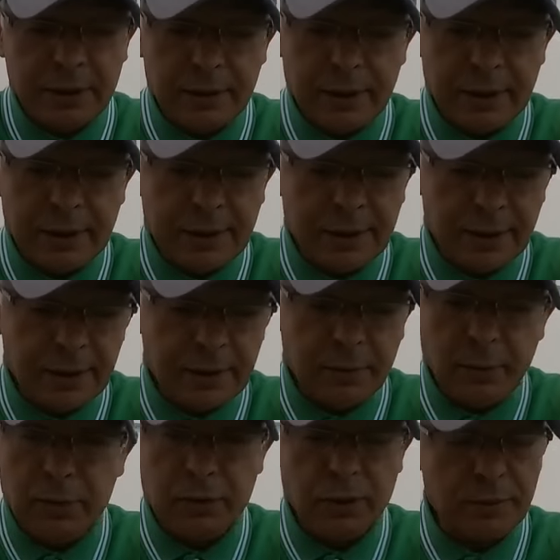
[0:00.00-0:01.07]
داك
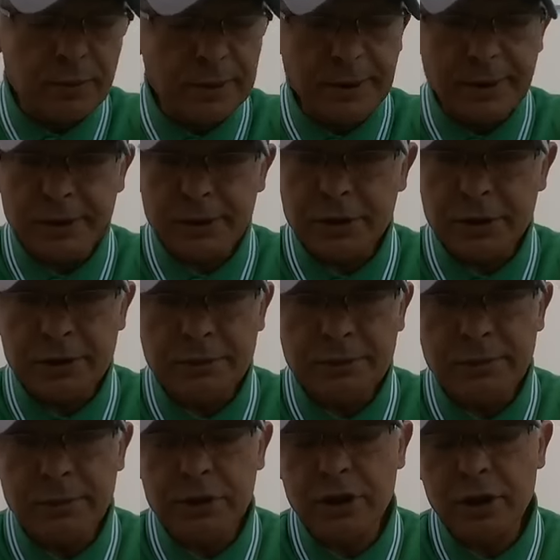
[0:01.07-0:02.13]
البوكسور ماناتش
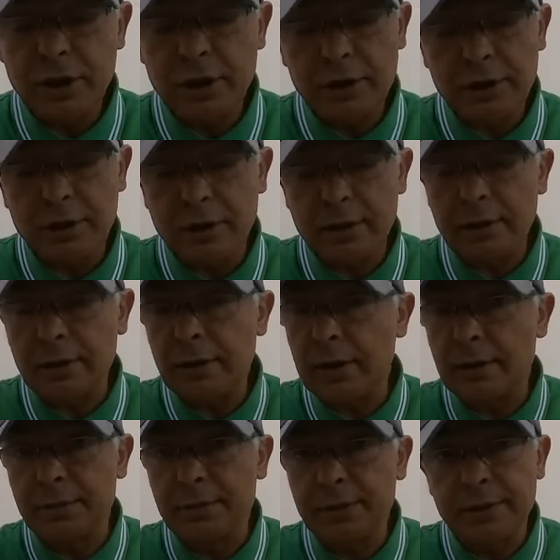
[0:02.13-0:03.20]
جا
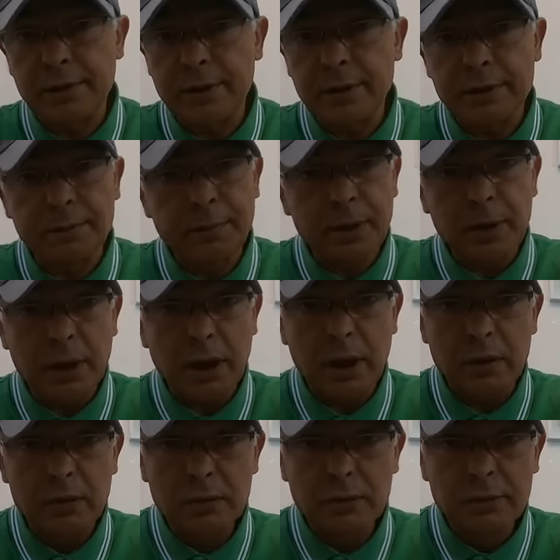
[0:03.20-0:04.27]
لاربيت كيطبق
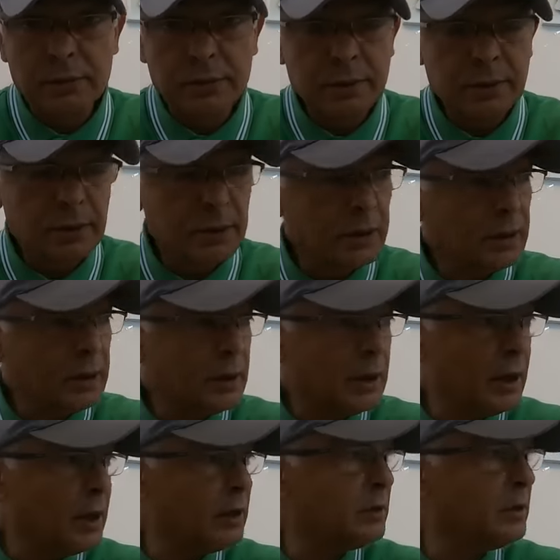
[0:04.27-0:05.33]
القانون
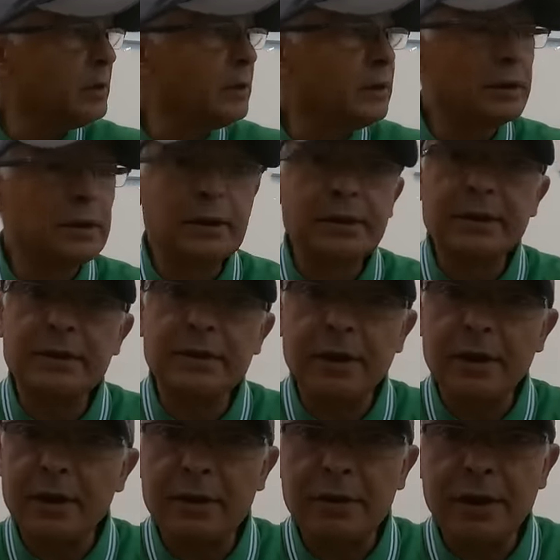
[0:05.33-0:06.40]
قال
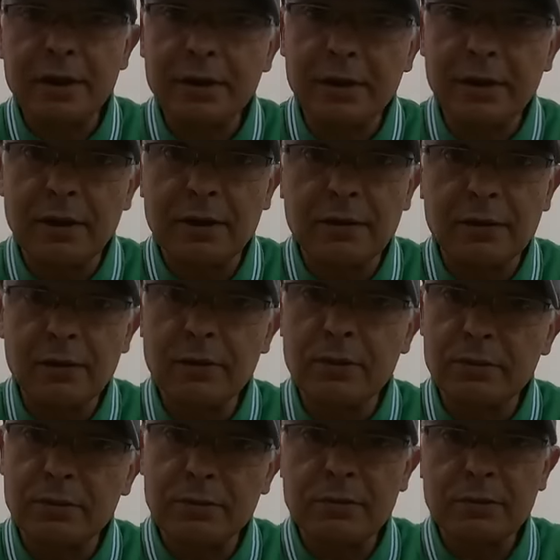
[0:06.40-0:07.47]
الانتصار لهداك
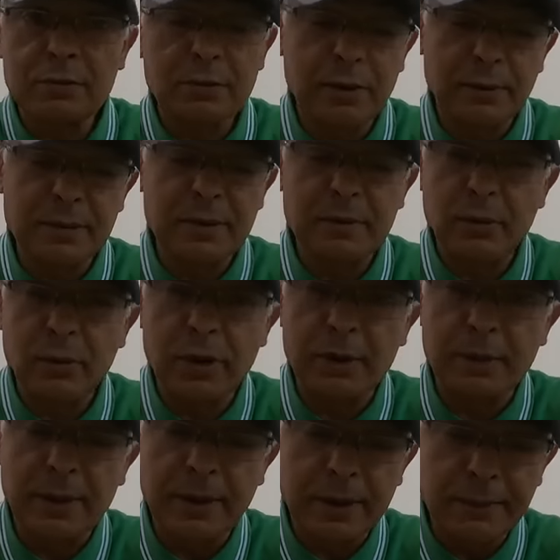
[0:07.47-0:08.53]
الاخر وحبس
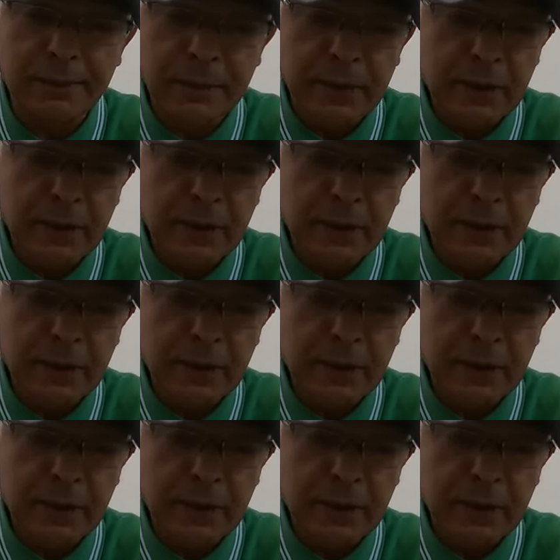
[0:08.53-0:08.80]
المقابله